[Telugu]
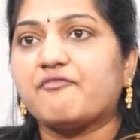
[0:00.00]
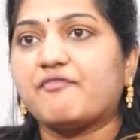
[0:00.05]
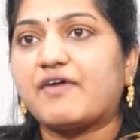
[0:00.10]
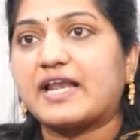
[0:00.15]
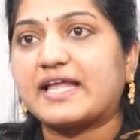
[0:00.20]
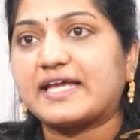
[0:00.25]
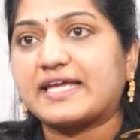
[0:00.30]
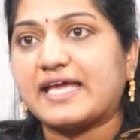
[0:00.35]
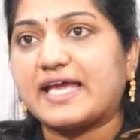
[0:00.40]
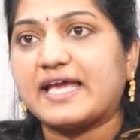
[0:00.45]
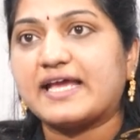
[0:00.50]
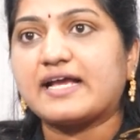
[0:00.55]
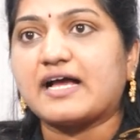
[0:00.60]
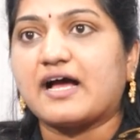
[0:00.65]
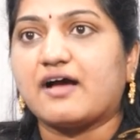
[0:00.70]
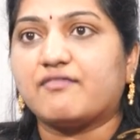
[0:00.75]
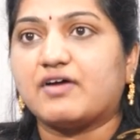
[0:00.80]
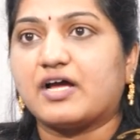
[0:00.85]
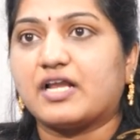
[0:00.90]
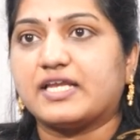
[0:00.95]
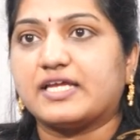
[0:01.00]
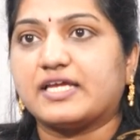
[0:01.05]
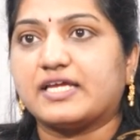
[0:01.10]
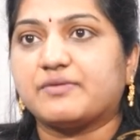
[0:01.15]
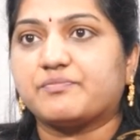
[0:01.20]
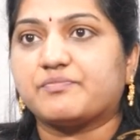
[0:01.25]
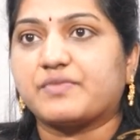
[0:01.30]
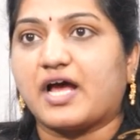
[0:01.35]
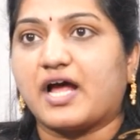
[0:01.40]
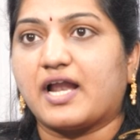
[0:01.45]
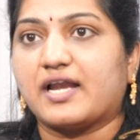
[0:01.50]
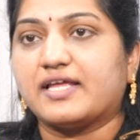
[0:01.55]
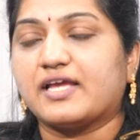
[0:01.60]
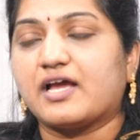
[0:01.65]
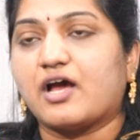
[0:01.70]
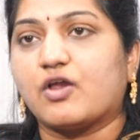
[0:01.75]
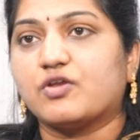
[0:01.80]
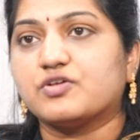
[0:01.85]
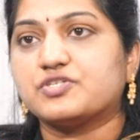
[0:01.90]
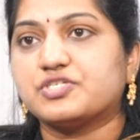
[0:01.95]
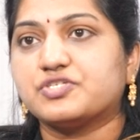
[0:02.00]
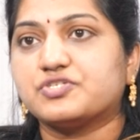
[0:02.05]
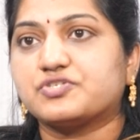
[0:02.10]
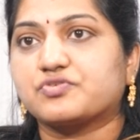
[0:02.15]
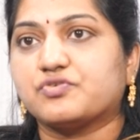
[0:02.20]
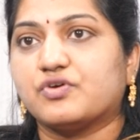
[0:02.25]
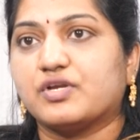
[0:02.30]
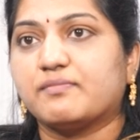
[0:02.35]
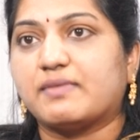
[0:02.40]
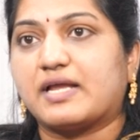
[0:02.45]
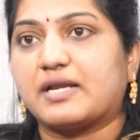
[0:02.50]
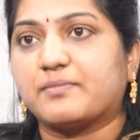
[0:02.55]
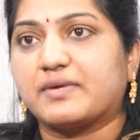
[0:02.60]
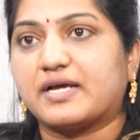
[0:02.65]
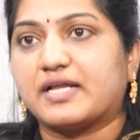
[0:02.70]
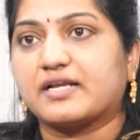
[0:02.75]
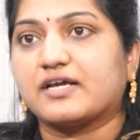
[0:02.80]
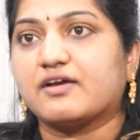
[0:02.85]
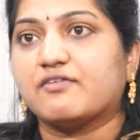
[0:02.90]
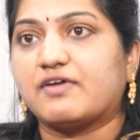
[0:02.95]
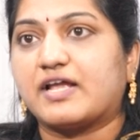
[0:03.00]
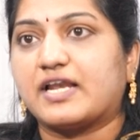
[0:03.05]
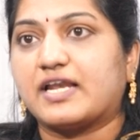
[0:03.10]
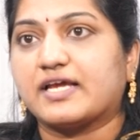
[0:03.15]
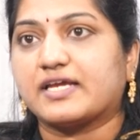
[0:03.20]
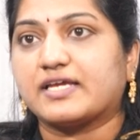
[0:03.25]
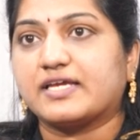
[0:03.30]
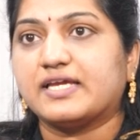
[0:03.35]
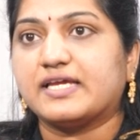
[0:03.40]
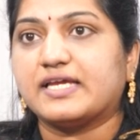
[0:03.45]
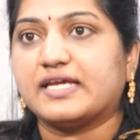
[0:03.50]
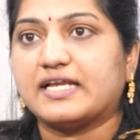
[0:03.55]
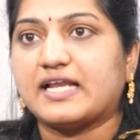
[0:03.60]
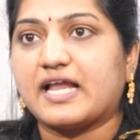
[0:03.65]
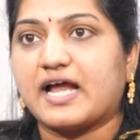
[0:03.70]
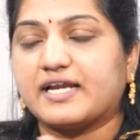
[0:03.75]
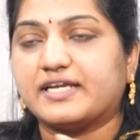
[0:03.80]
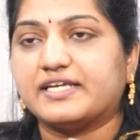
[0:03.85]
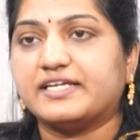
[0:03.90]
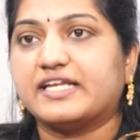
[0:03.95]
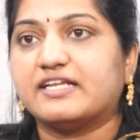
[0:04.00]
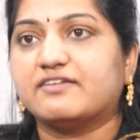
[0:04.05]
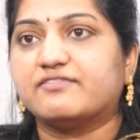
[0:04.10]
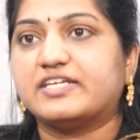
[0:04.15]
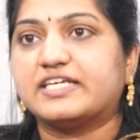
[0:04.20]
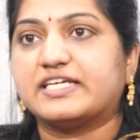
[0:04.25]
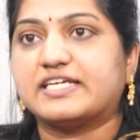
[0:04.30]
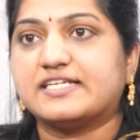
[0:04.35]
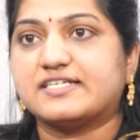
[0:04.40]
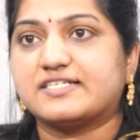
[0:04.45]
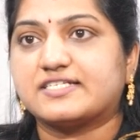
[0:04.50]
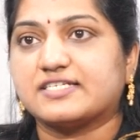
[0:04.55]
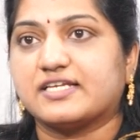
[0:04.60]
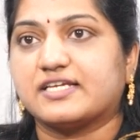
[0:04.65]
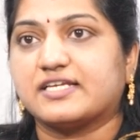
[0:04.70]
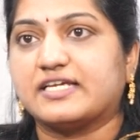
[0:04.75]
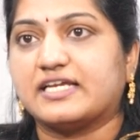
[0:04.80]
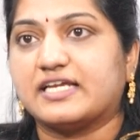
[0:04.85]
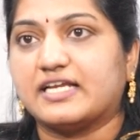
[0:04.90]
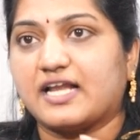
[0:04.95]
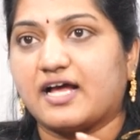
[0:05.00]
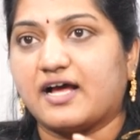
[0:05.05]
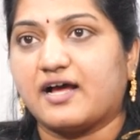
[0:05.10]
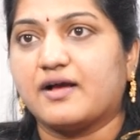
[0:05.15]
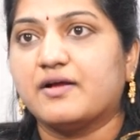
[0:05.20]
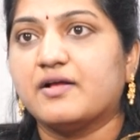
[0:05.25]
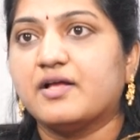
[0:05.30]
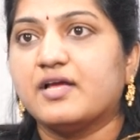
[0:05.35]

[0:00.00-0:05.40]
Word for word: వాళ్ళకి ఏం కావాలి అని ఆలోచించుకొని మనం కనుక వాళ్ళకి ఇలాంటి డెలివరీ కిట్స్ అని ఇలా